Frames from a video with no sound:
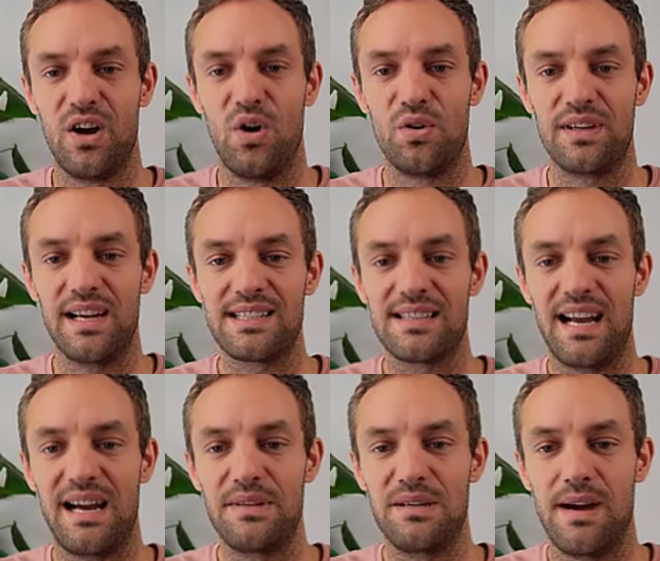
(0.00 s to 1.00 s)
Und das
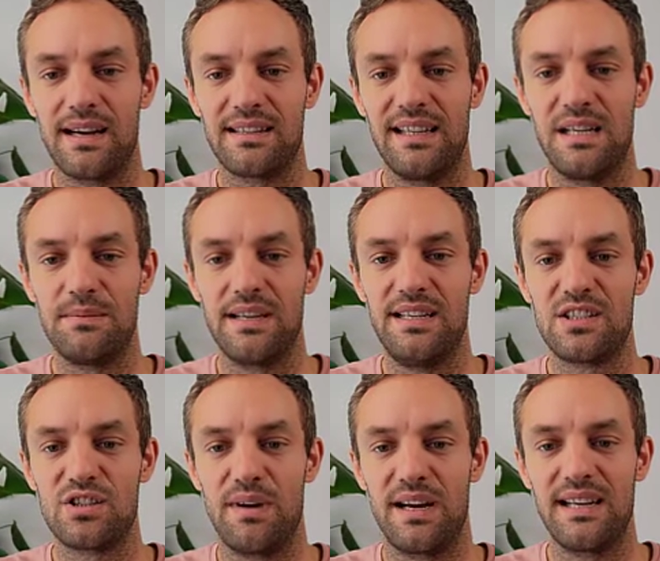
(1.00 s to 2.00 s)
haben die Marktteilnehmer hier
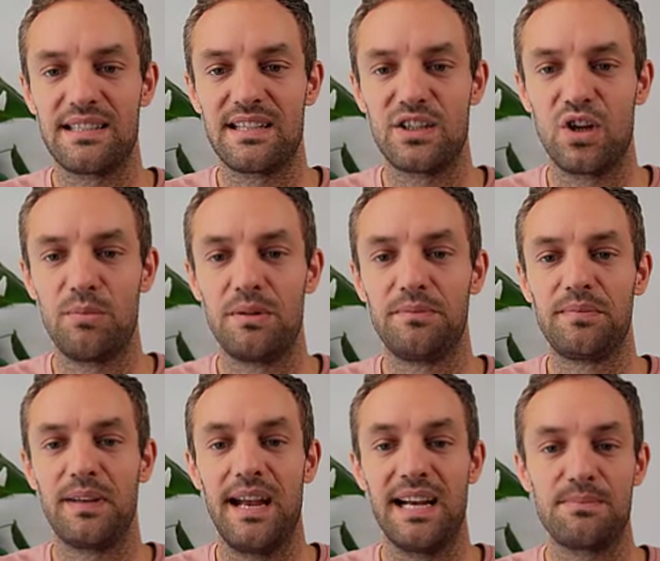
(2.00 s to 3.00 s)
zum Anlass genommen,
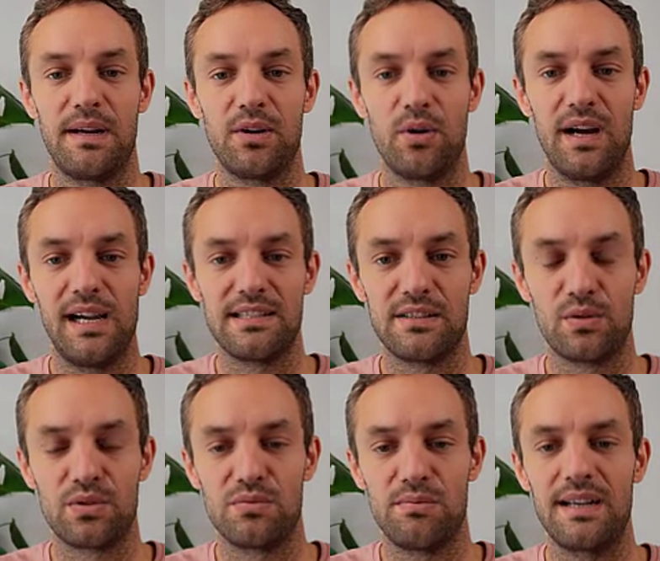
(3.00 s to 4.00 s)
erstmal neue
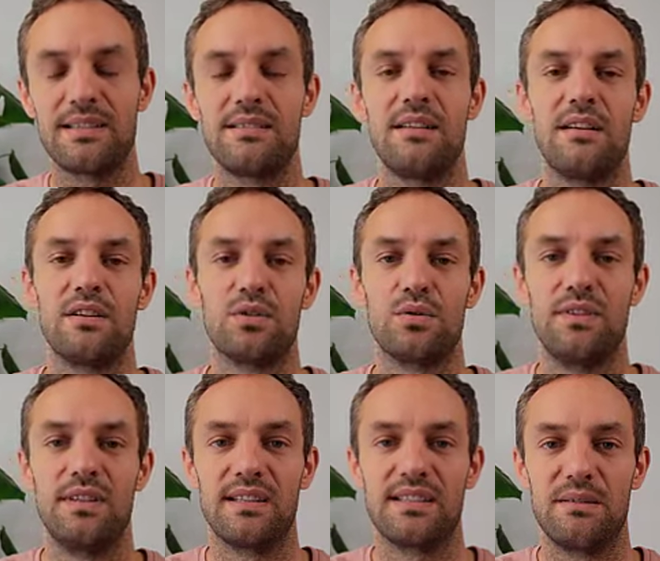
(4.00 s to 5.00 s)
Altershochs zu machen, so
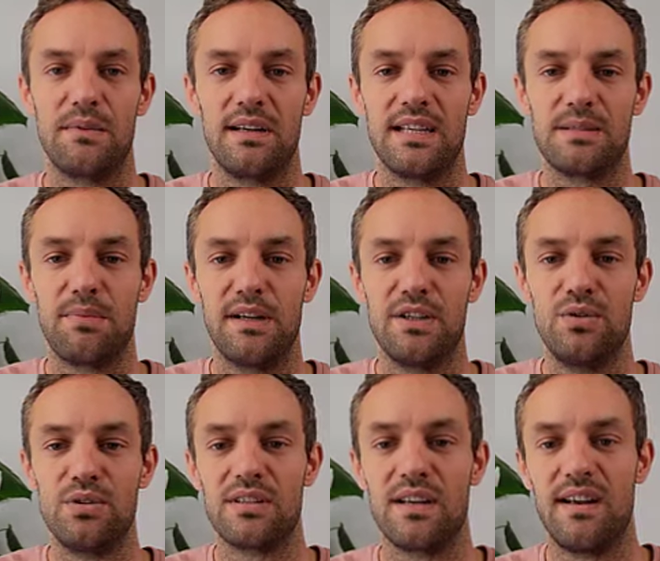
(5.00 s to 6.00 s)
wie das immer ist bei
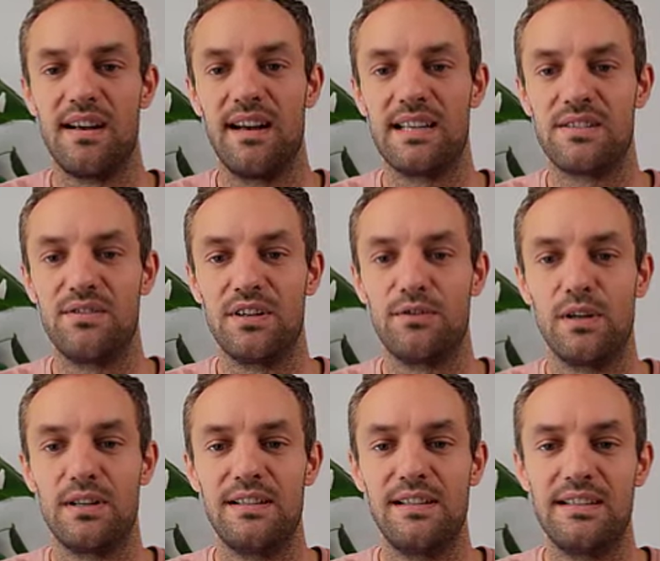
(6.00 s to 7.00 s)
News. Es wird
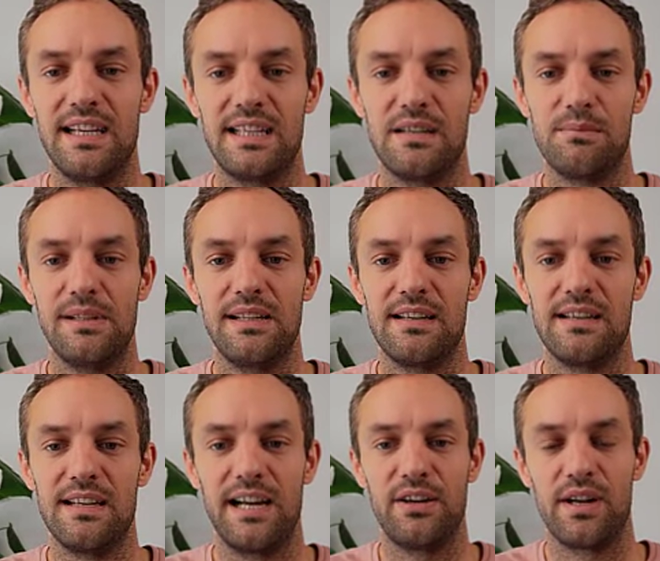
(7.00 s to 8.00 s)
Volatilität gebildet in
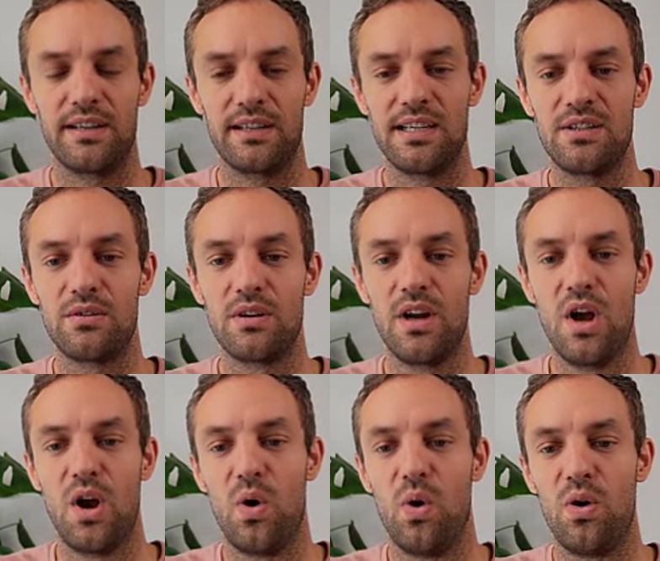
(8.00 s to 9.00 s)
die eine oder andere Richtung.
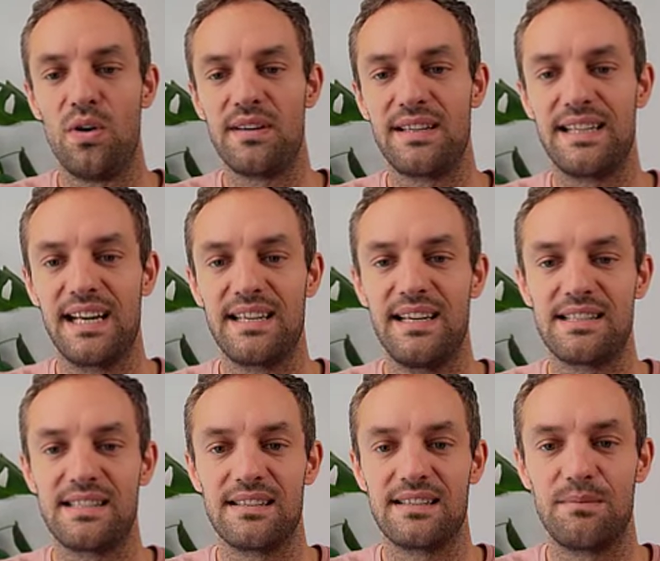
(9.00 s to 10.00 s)
Und dann
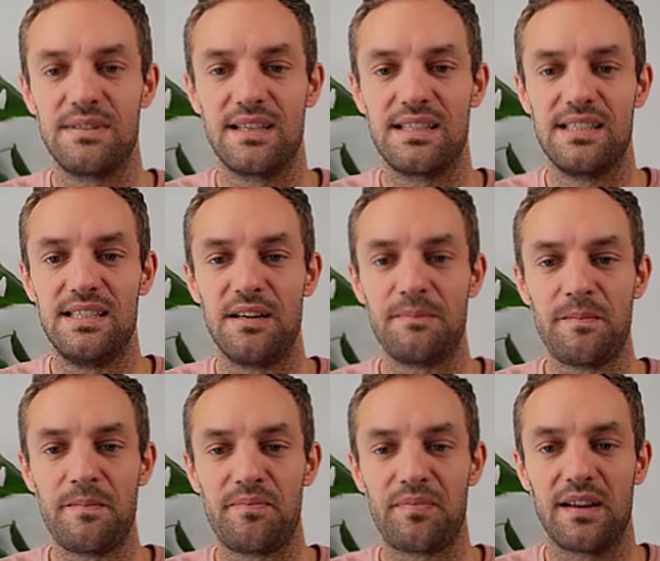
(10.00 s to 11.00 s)
letzten Endes haben sie das hier
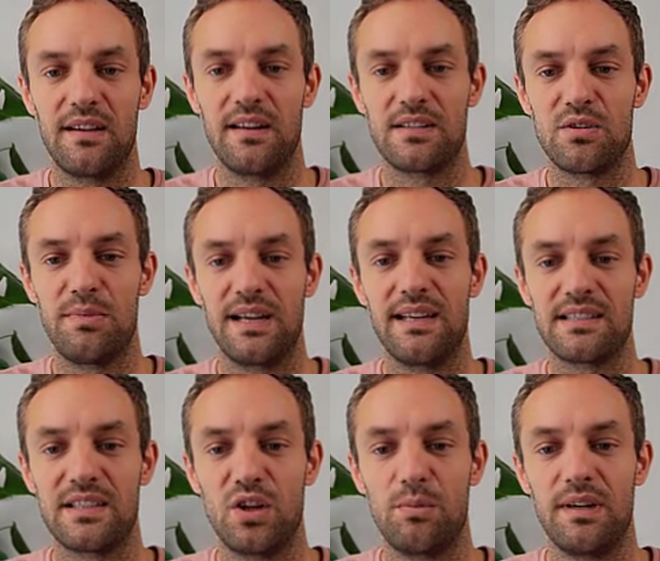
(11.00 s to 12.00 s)
äh, zum Anlass
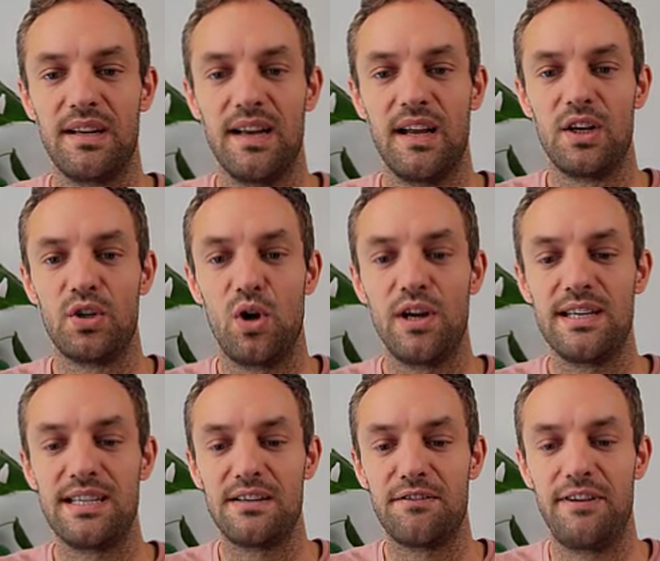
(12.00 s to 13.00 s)
genommen,
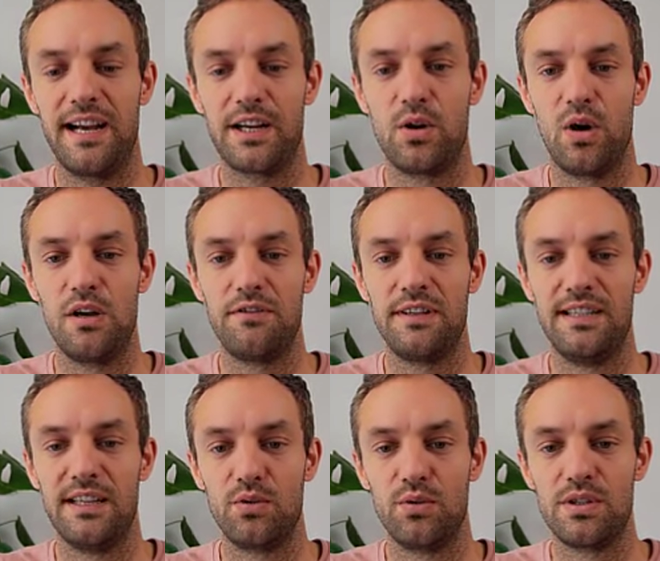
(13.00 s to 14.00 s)
deutliche Verkäufe
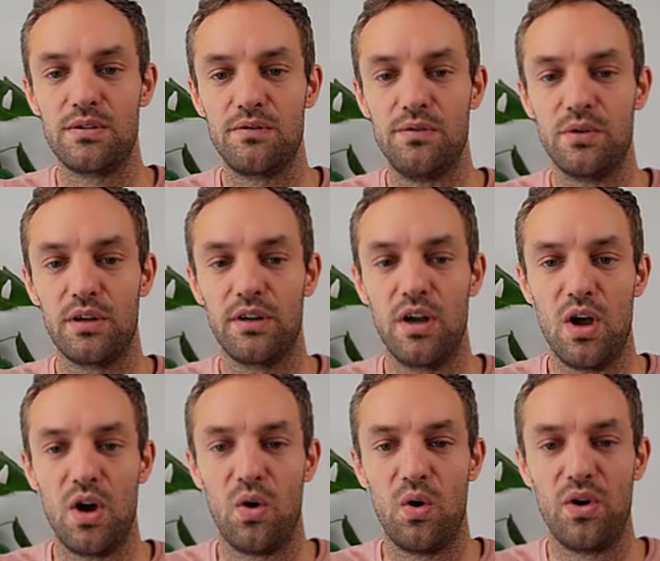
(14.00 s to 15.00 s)
hier durchzuführen
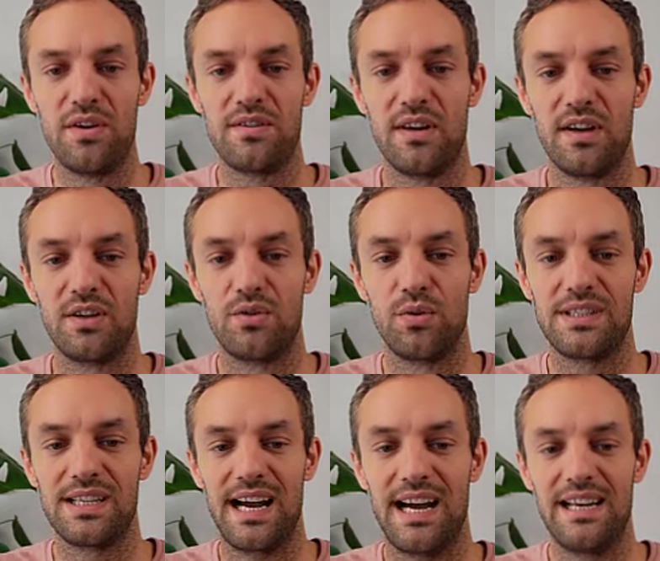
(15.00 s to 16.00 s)
und
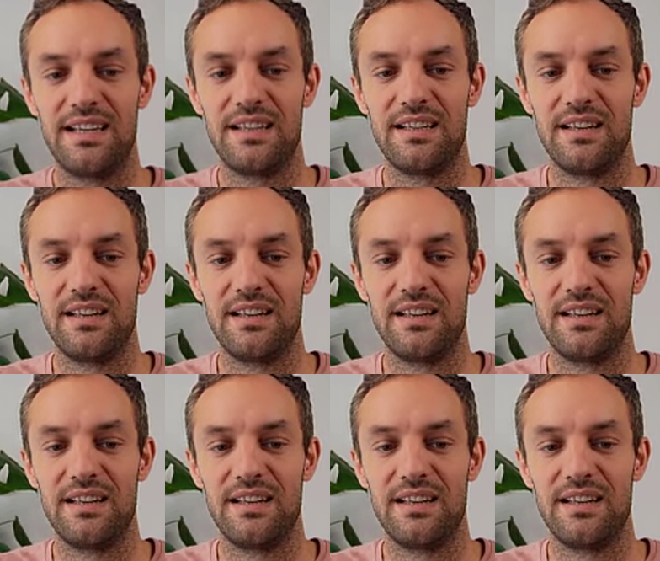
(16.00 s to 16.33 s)
durch alle